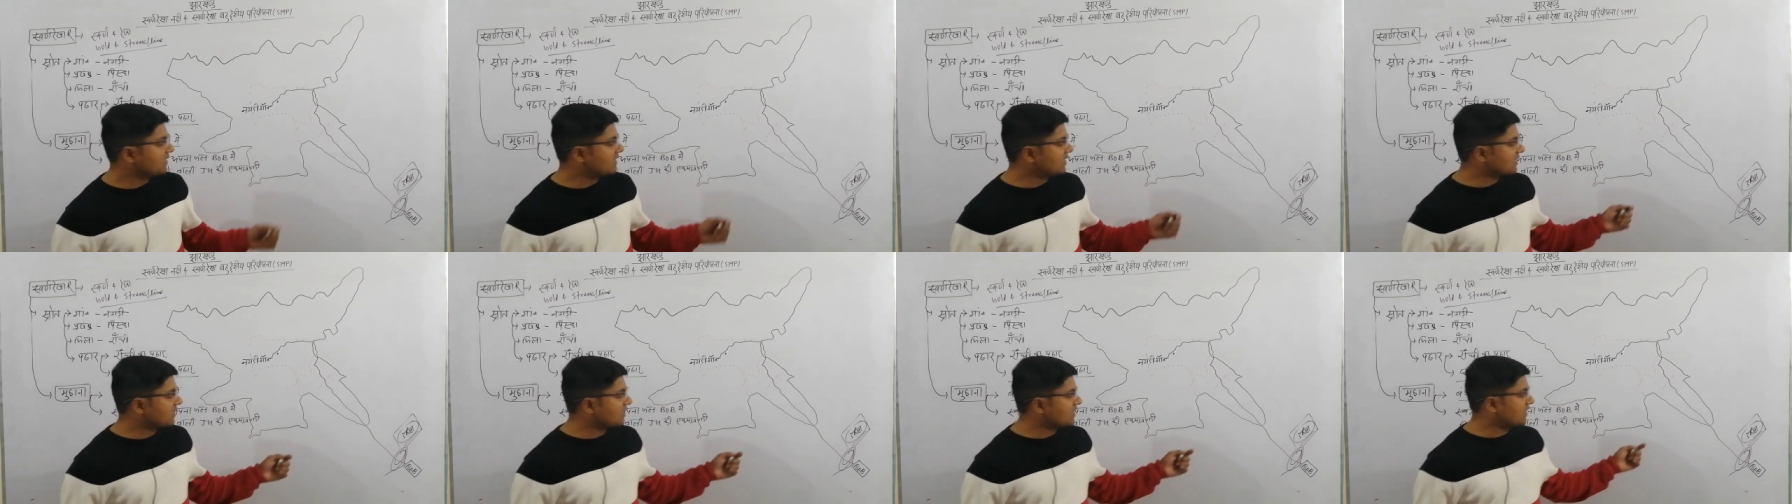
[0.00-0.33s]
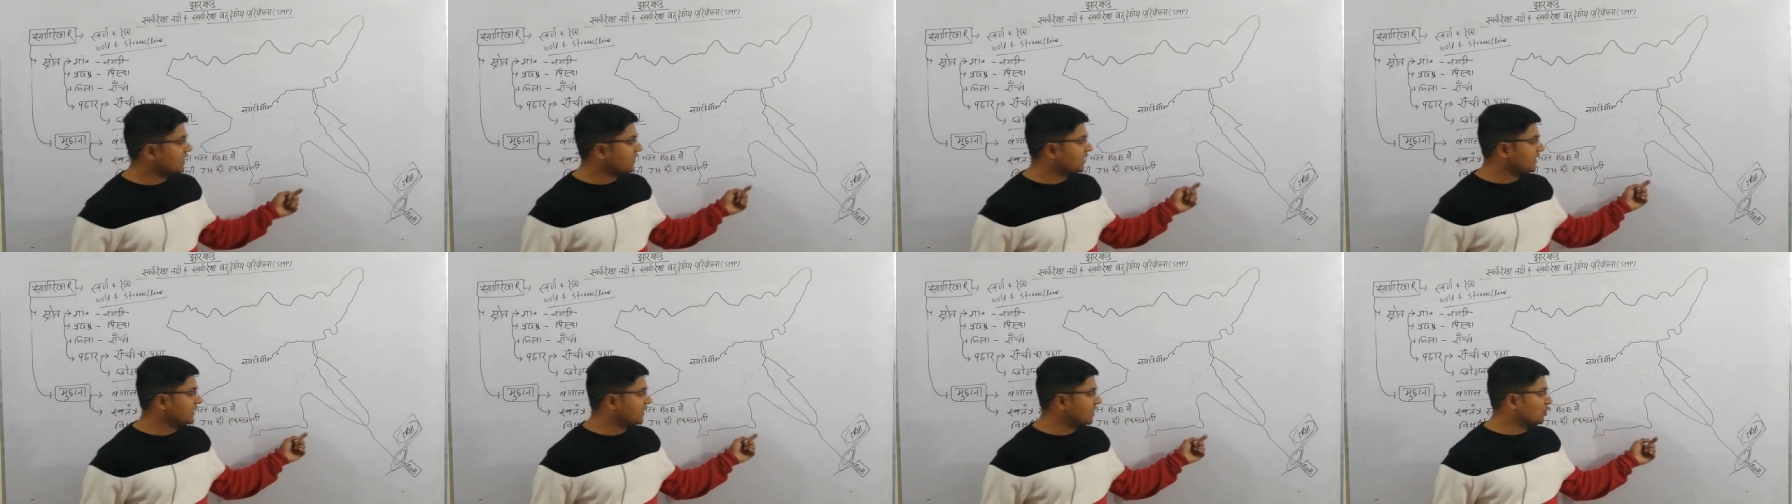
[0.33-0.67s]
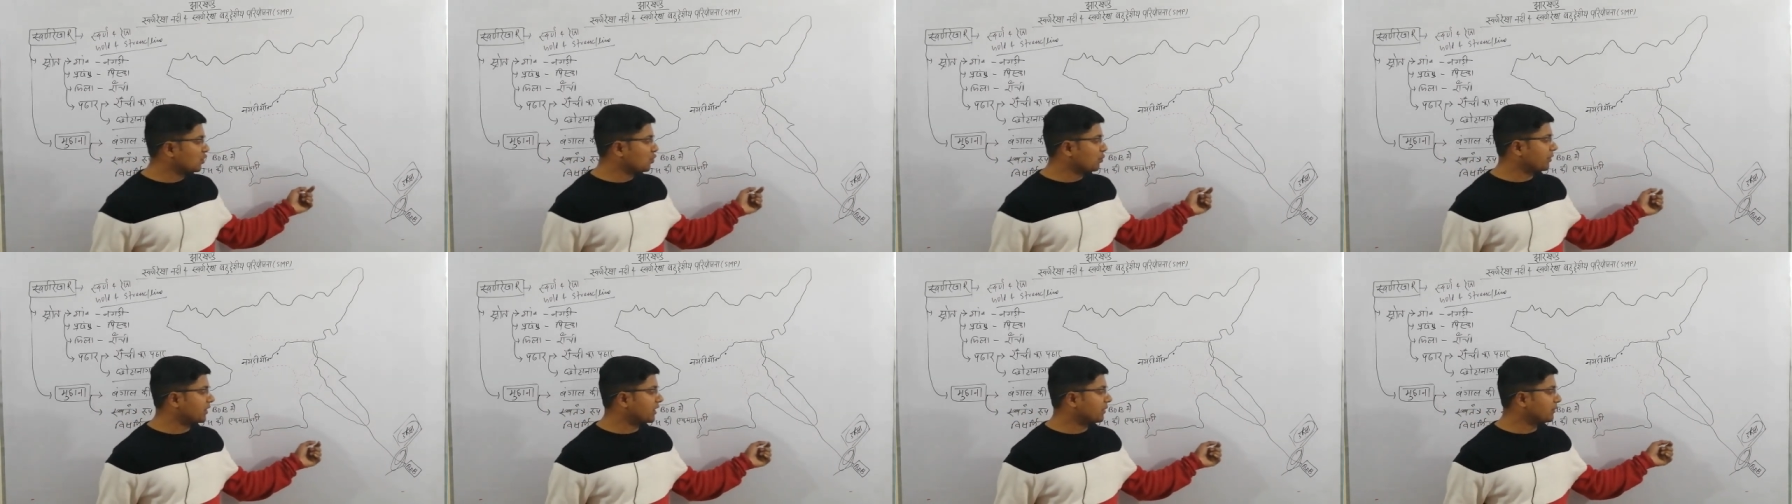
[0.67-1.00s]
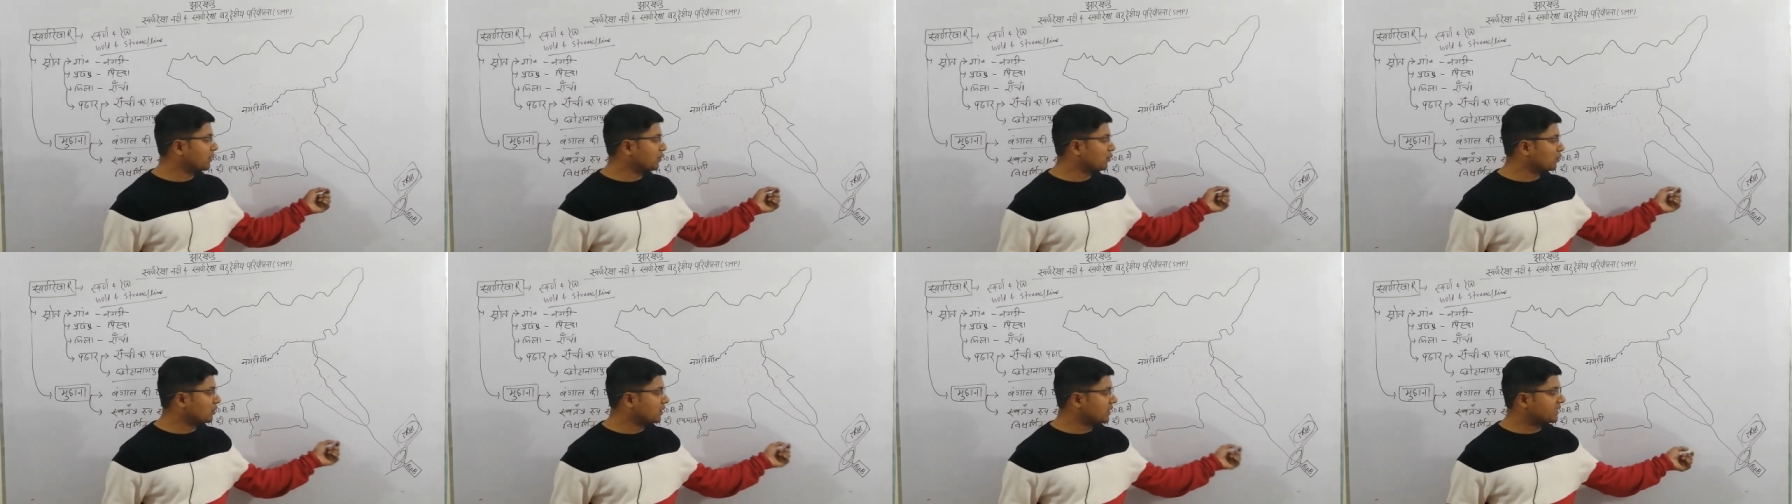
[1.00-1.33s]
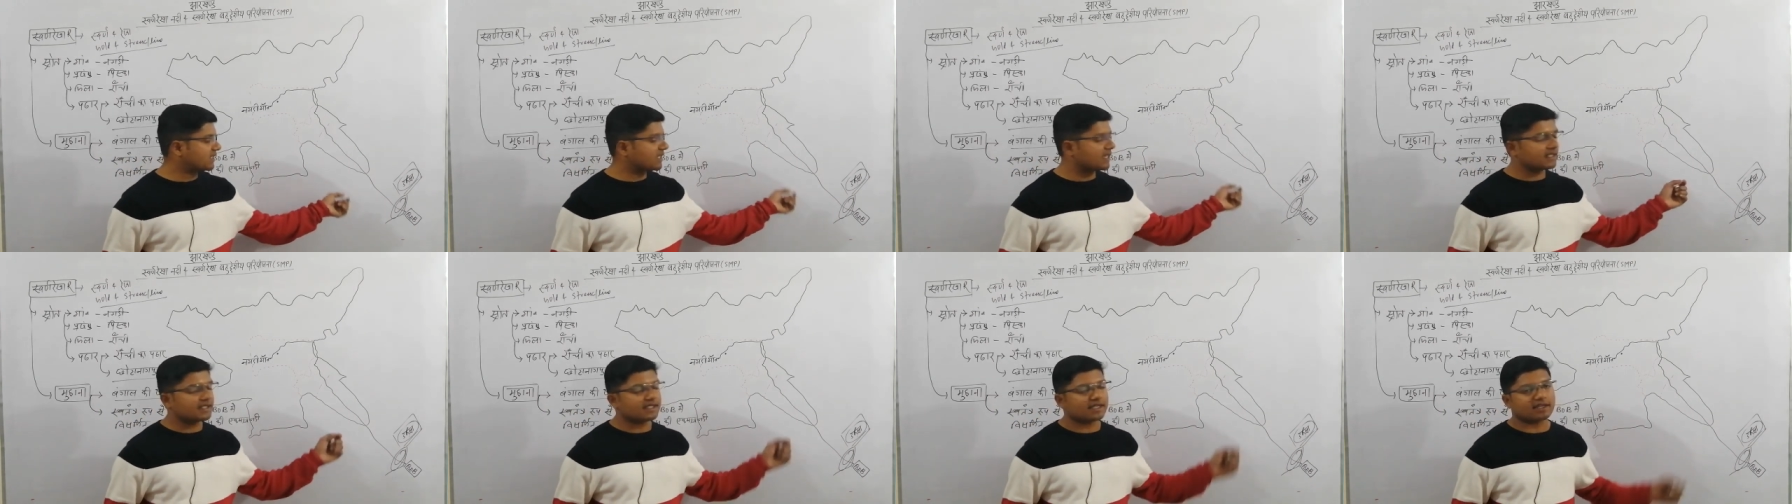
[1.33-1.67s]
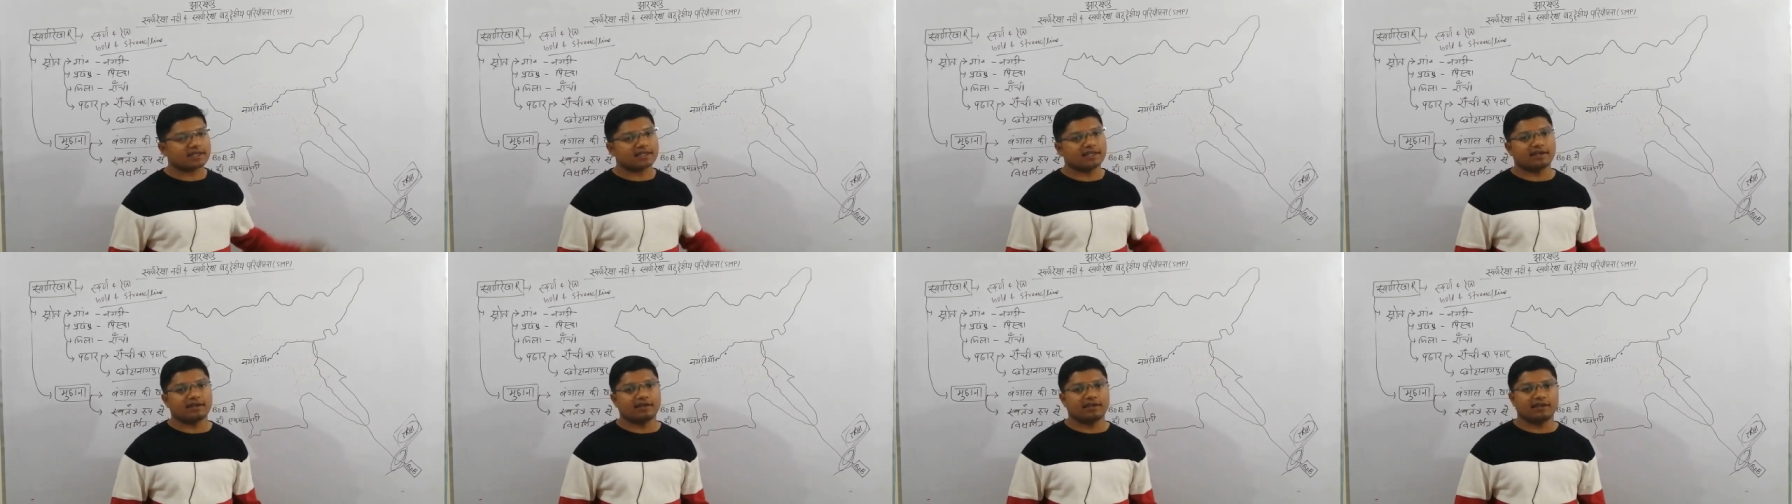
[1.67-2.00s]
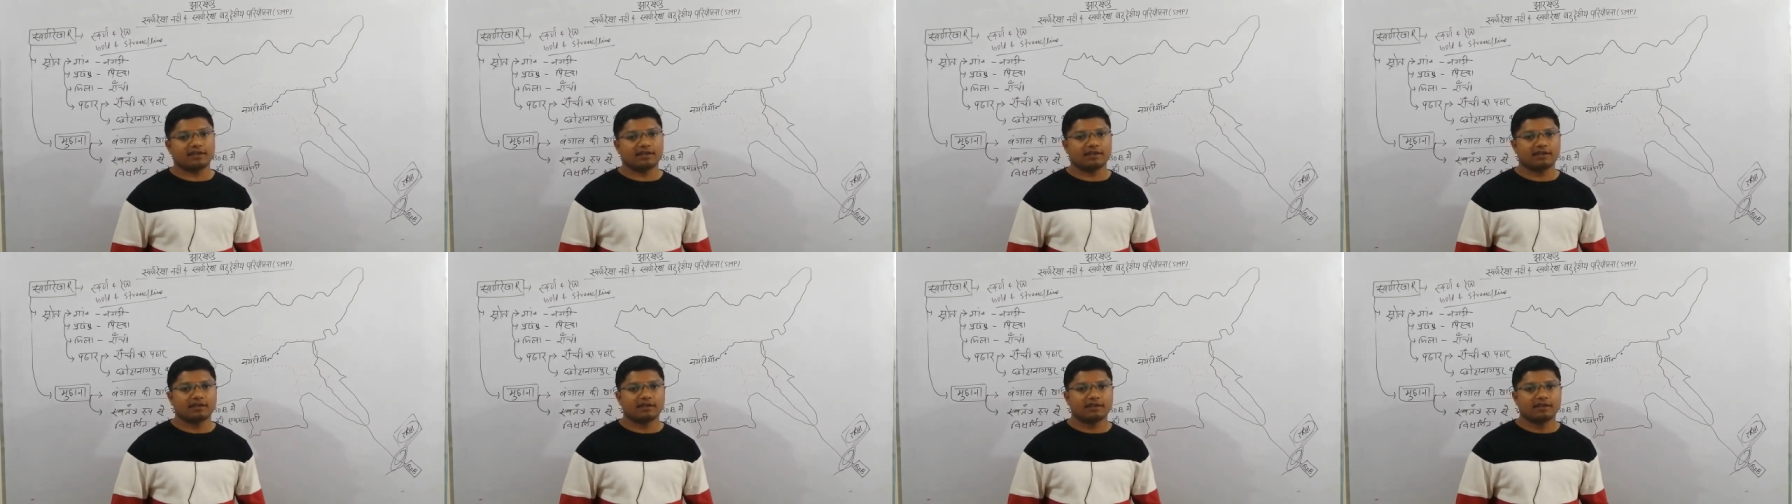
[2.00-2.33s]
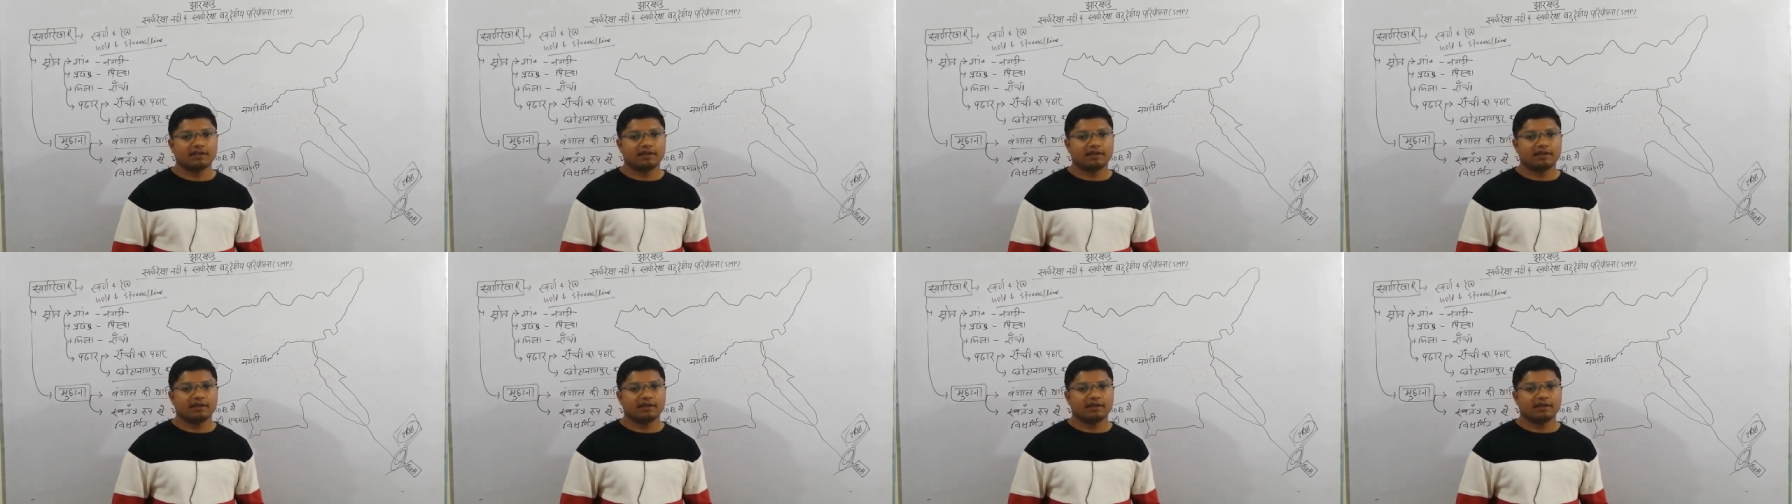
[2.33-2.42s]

जिस नदी के ऊपर में उड़ीसा सरकार ने